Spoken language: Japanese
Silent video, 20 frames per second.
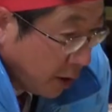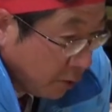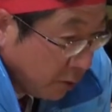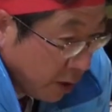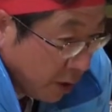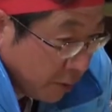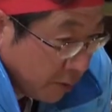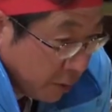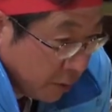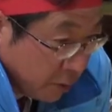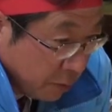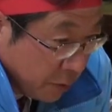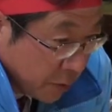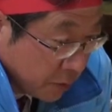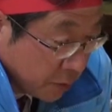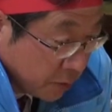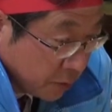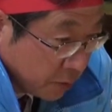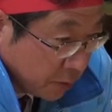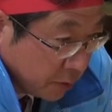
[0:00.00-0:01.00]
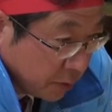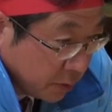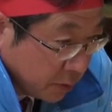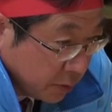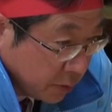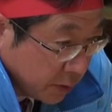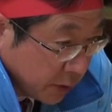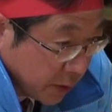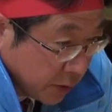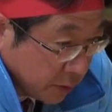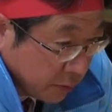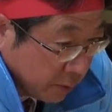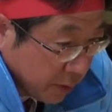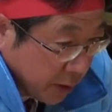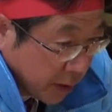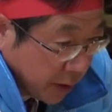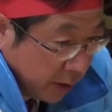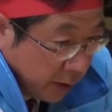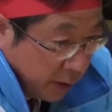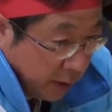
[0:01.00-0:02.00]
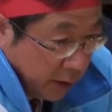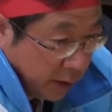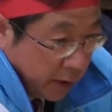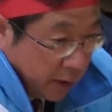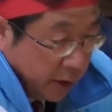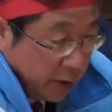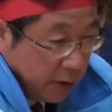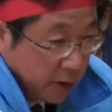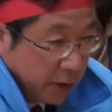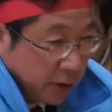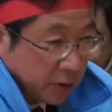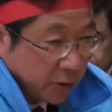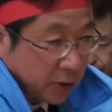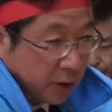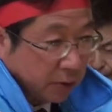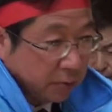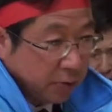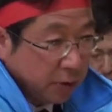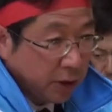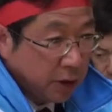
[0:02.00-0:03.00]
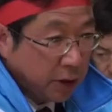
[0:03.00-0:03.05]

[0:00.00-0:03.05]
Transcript: あのアベノミクスってやつは円安株